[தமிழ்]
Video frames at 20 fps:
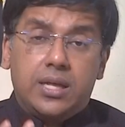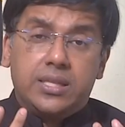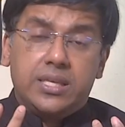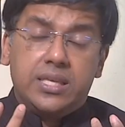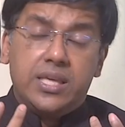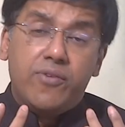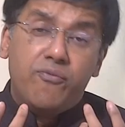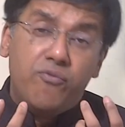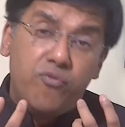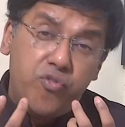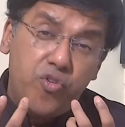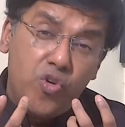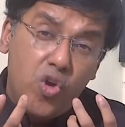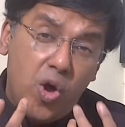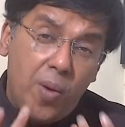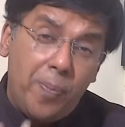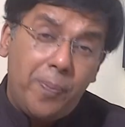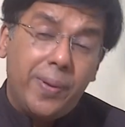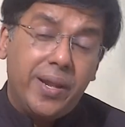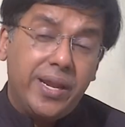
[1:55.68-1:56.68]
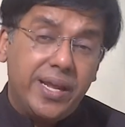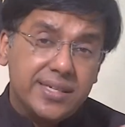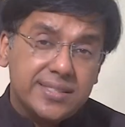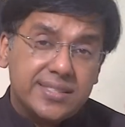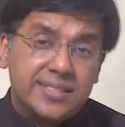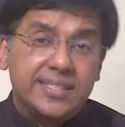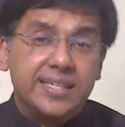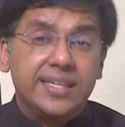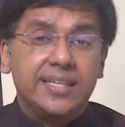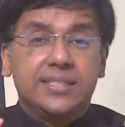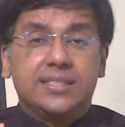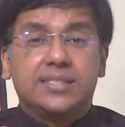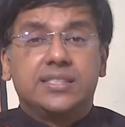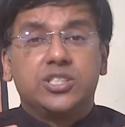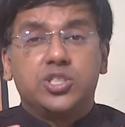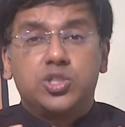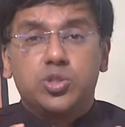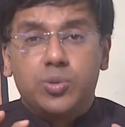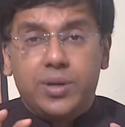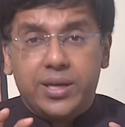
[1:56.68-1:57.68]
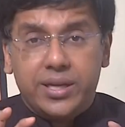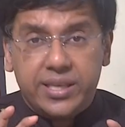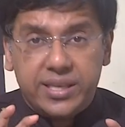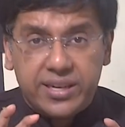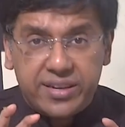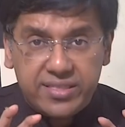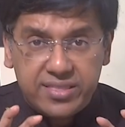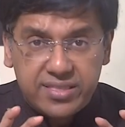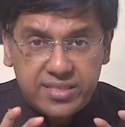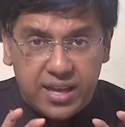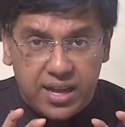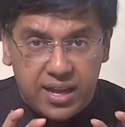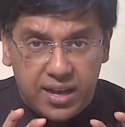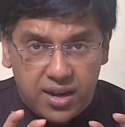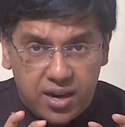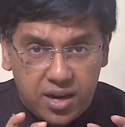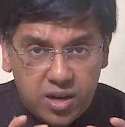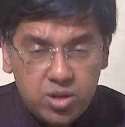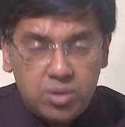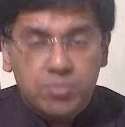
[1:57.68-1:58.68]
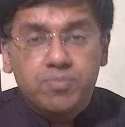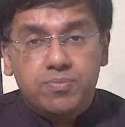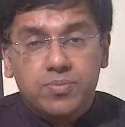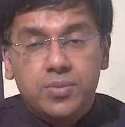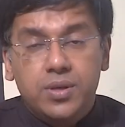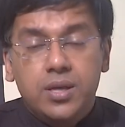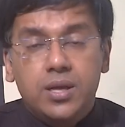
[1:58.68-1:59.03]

அது எவ்வளோ பெரிய சீரியஸ் இஷ்யூவாக இருந்தாலும்